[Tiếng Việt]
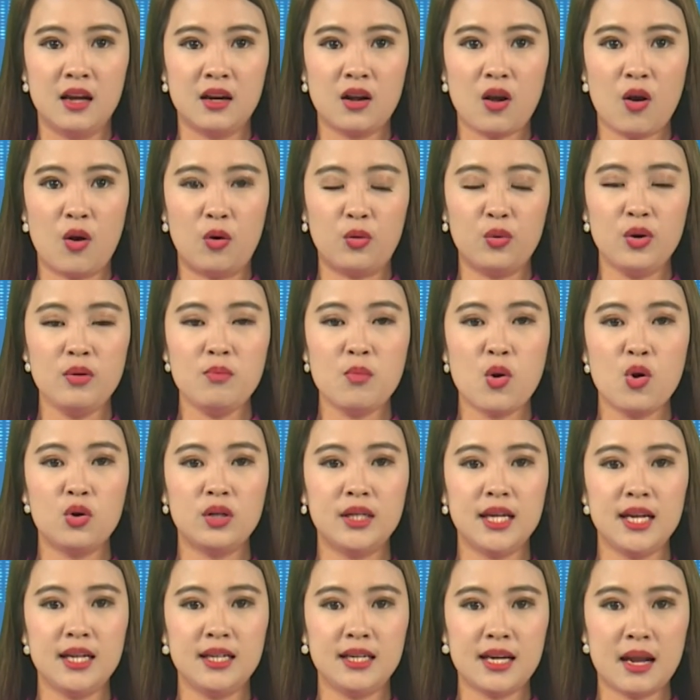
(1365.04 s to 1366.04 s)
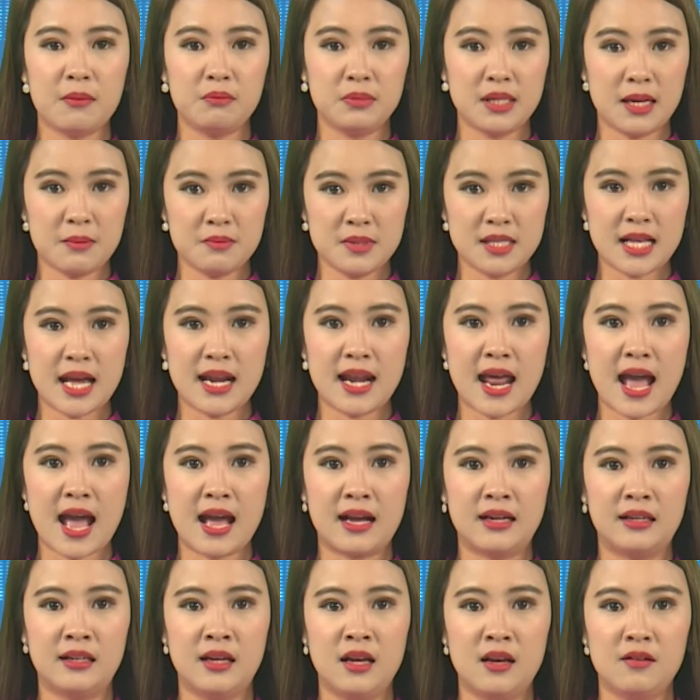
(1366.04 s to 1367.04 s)
có quy mô trên 500 gian
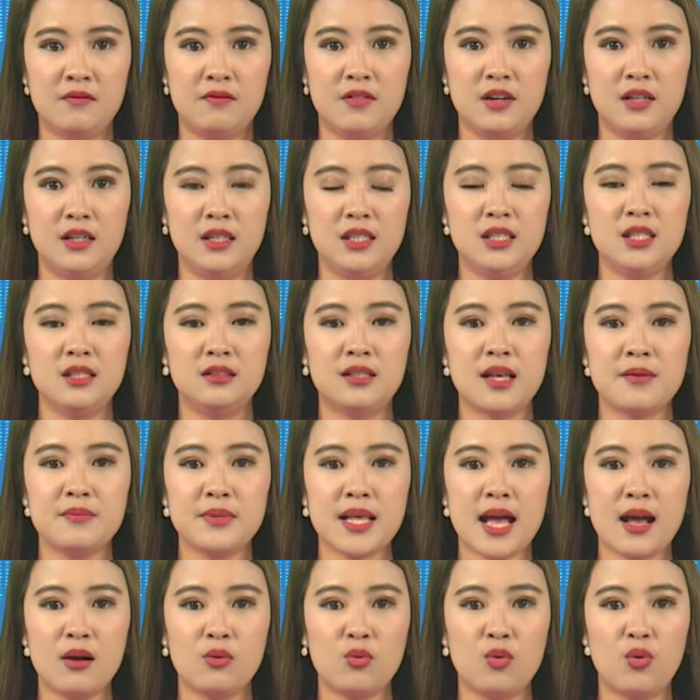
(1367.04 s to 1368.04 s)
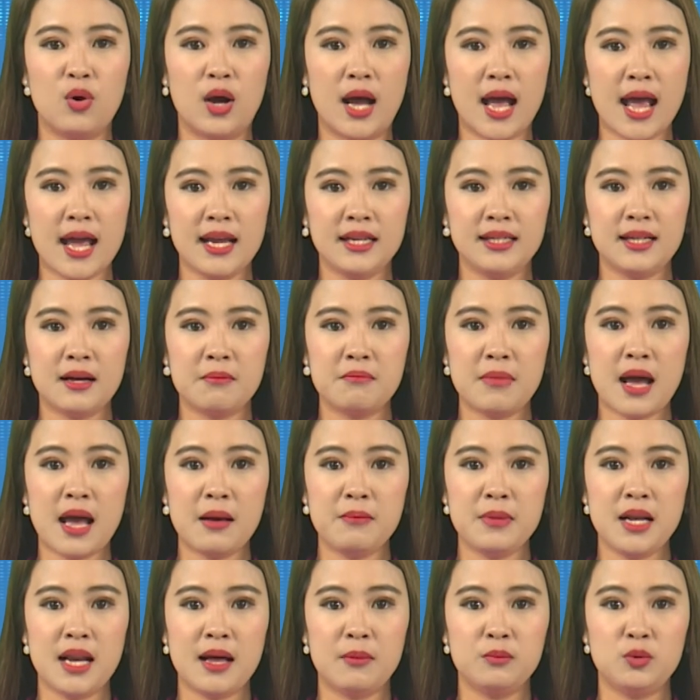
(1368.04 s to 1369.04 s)
hàng với sự tham gia của
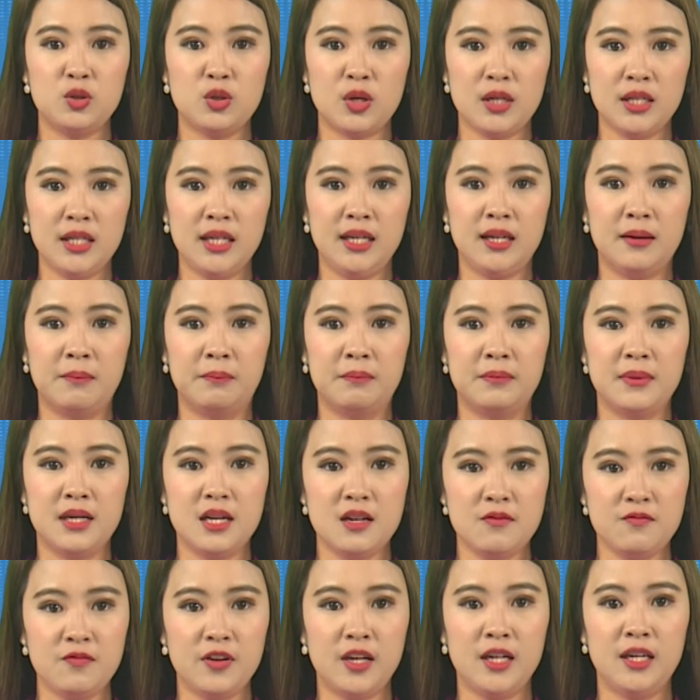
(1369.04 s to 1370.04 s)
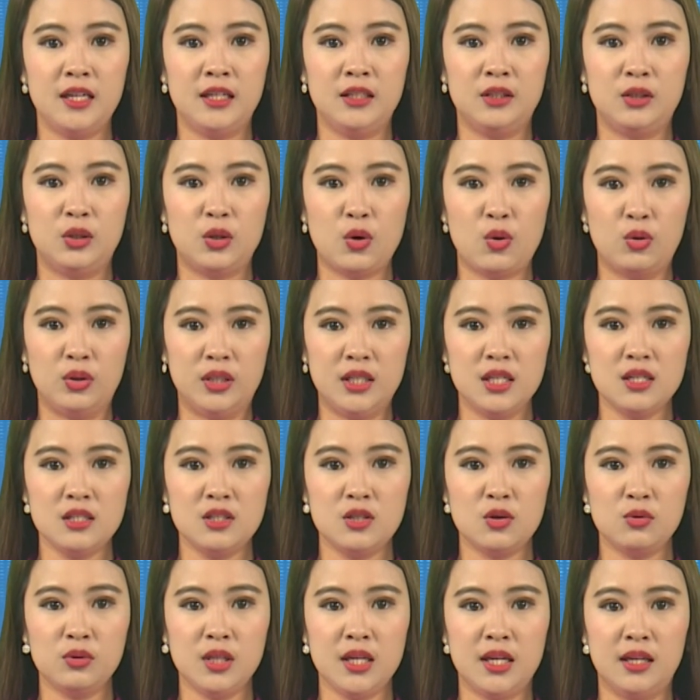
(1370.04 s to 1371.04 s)
225 doanh nghiệp, đơn vị, tổ chức
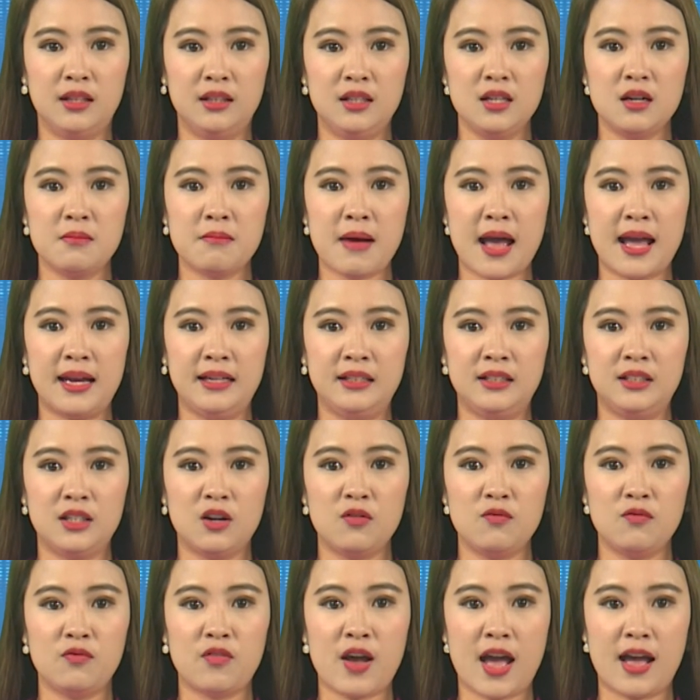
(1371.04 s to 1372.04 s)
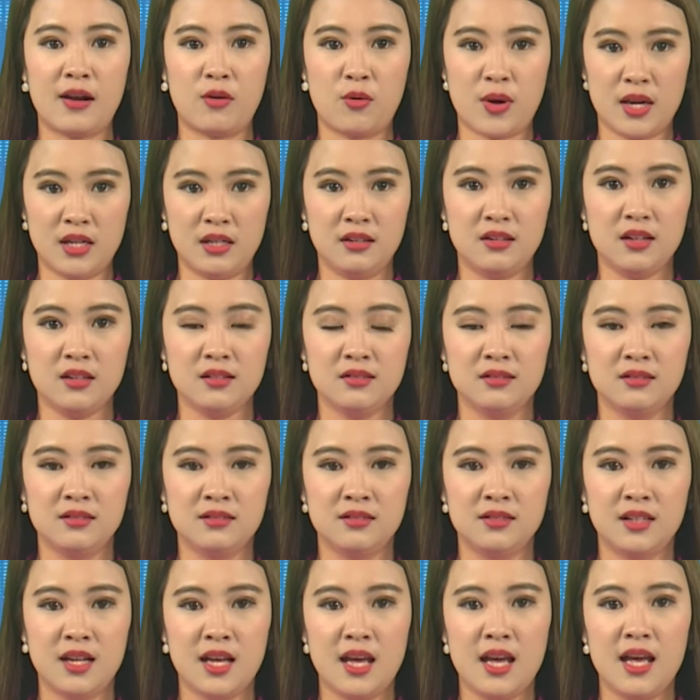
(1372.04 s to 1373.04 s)
xúc tiến thương mại trong và ngoài nước.
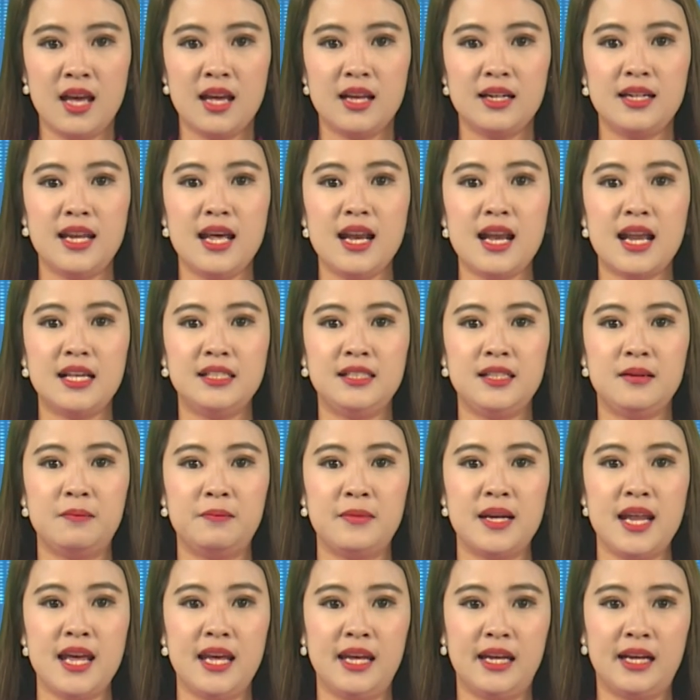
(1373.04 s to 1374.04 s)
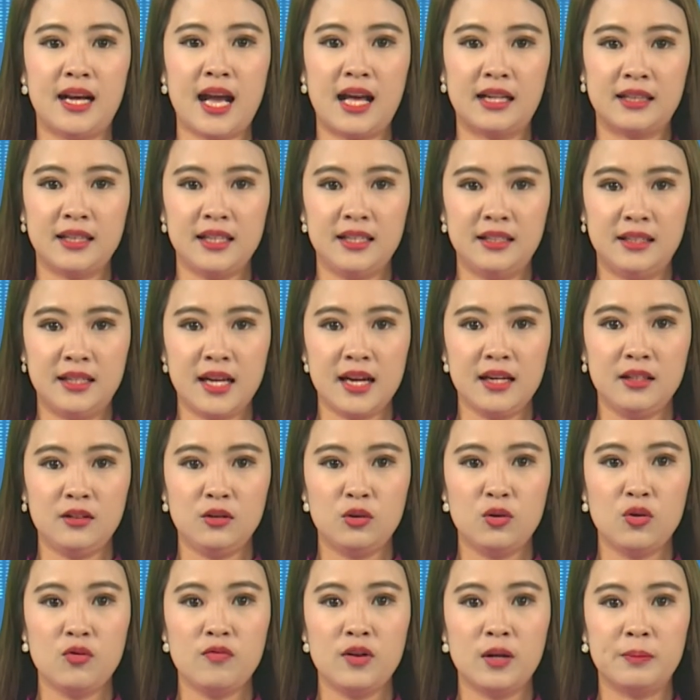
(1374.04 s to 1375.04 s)
Đây là dịp để các tỉnh thành
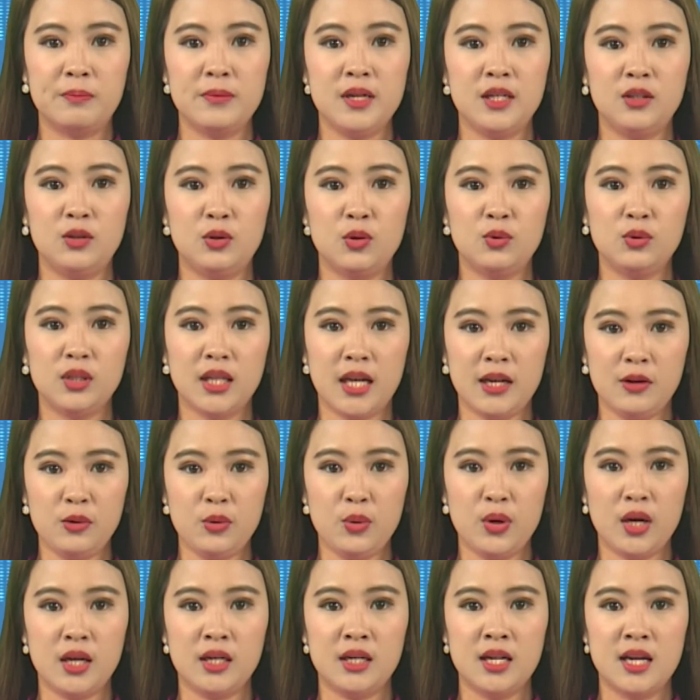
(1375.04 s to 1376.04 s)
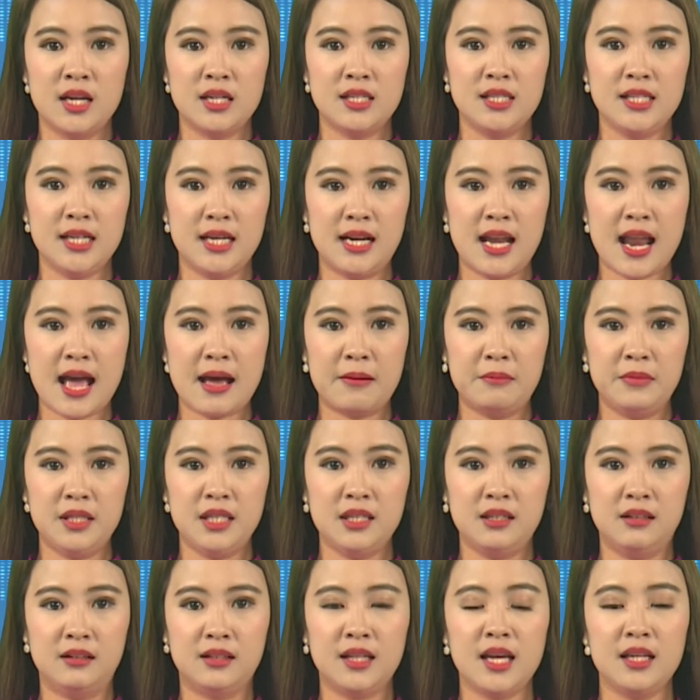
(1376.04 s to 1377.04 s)
khu vực miền Trung Tây Nguyên triển lãm
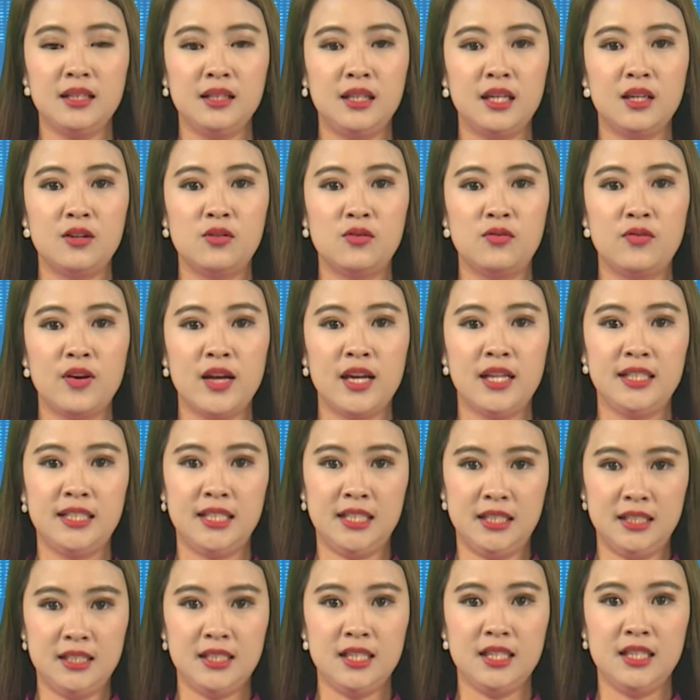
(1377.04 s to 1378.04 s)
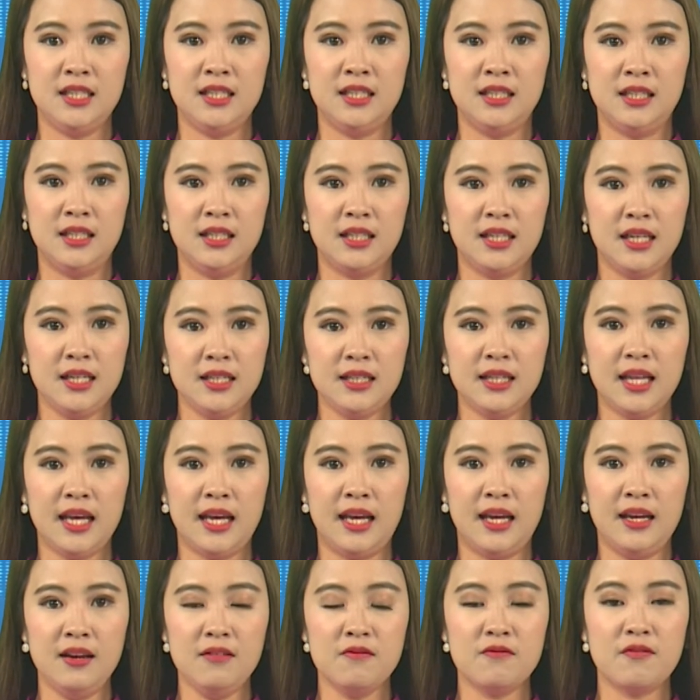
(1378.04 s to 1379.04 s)
những thành tựu về chính trị, kinh
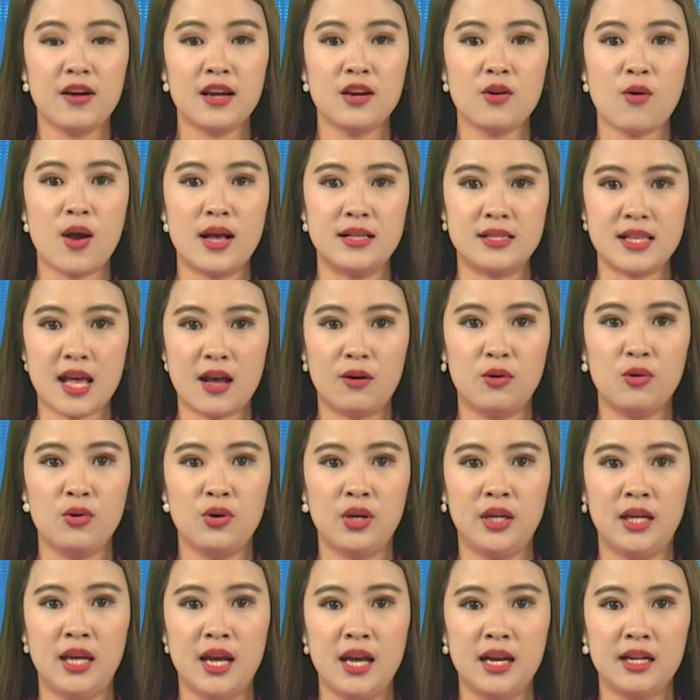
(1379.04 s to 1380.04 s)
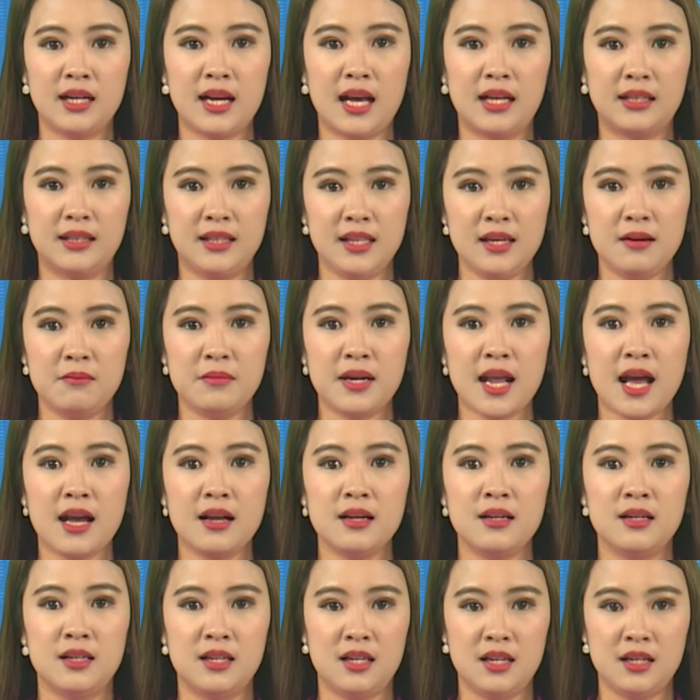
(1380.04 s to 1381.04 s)
tế, văn hóa xã hội, các tiềm năng,
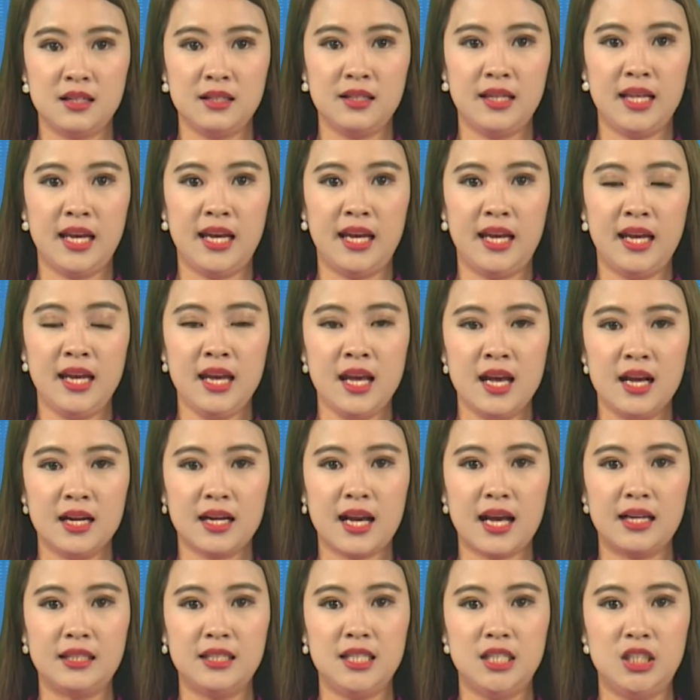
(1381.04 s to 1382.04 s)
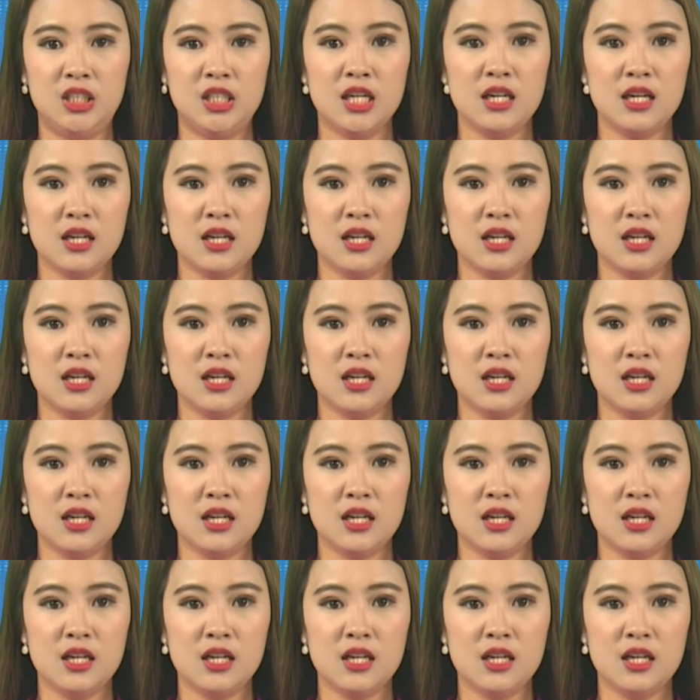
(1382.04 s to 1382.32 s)
lợi thế, các chính sách